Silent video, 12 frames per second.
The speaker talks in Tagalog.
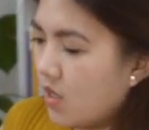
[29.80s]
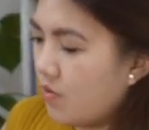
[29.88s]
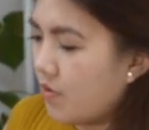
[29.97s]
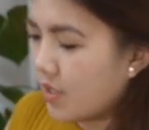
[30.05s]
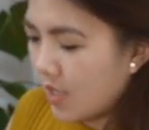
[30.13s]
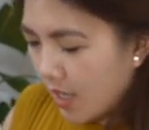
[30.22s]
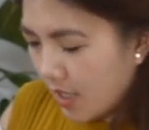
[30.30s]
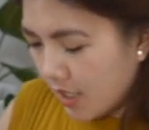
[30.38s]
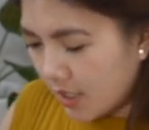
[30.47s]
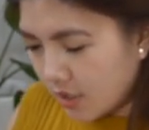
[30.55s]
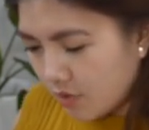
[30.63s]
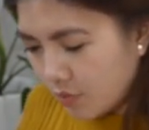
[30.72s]
Wait lang.
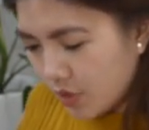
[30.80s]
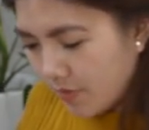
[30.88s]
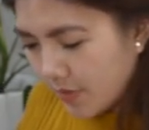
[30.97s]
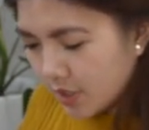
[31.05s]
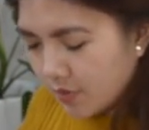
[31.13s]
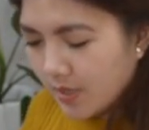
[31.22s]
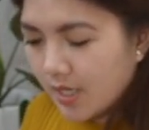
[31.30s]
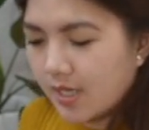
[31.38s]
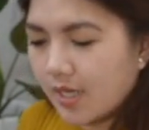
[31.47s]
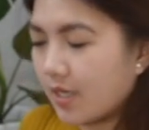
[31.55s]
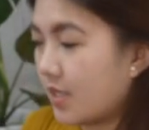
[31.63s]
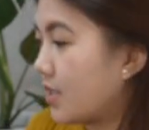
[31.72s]
Ito muna medyo
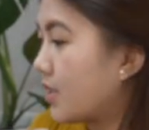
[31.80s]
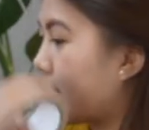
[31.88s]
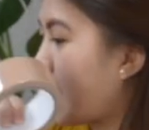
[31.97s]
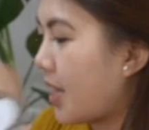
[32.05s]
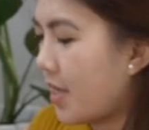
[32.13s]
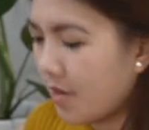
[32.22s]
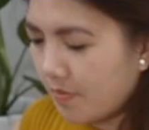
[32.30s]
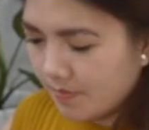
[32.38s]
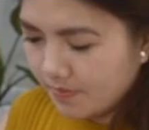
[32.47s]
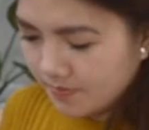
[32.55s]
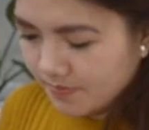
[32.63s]
malalaking tape.